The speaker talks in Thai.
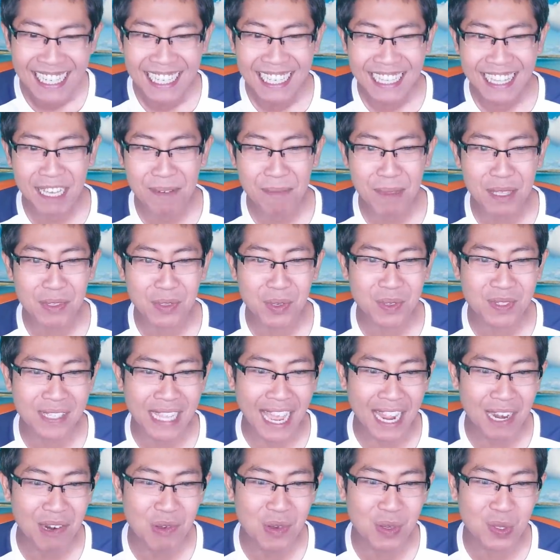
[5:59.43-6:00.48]
ถ้าไม่สงสา
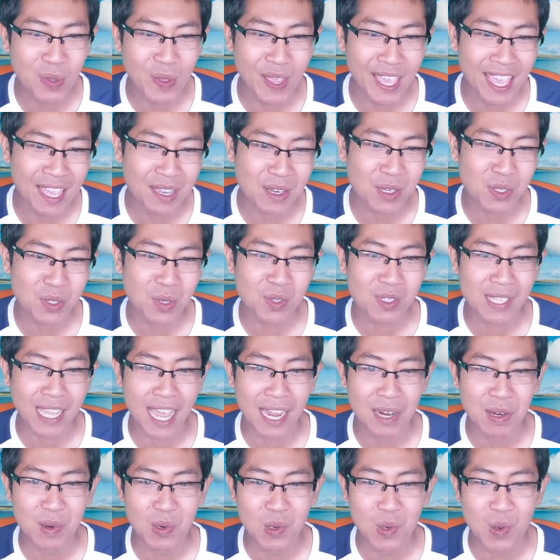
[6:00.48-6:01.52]
รลูกตัวเองก็สงสา
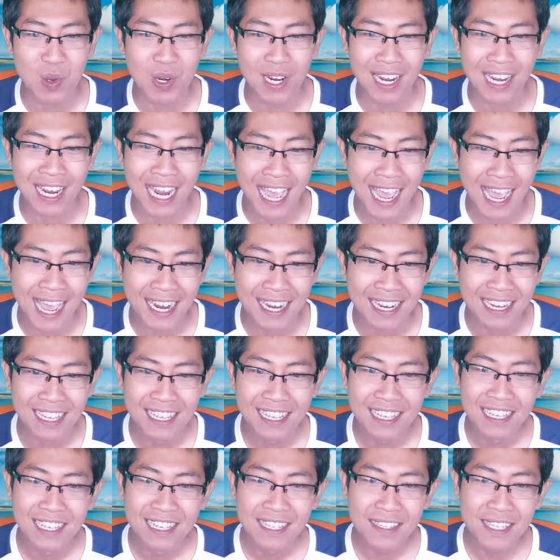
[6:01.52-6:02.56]
รลูกๆหลา
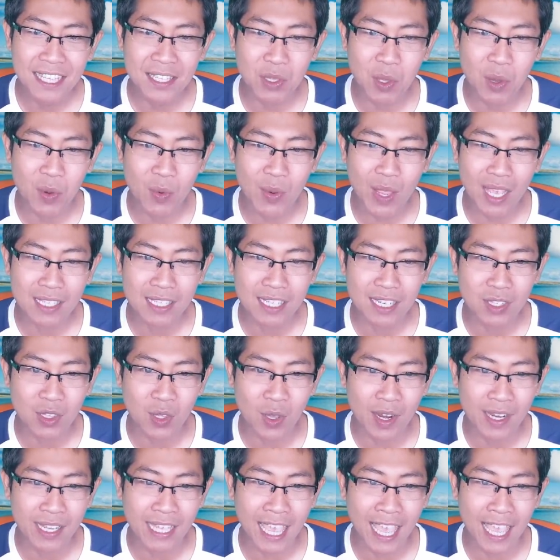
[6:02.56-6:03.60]
นๆที่ต้องเรียกชื่อต
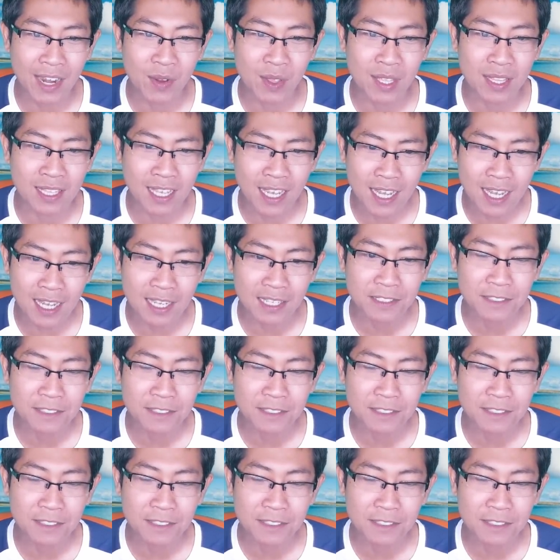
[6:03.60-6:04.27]
อนแก่หน่อยเถอะ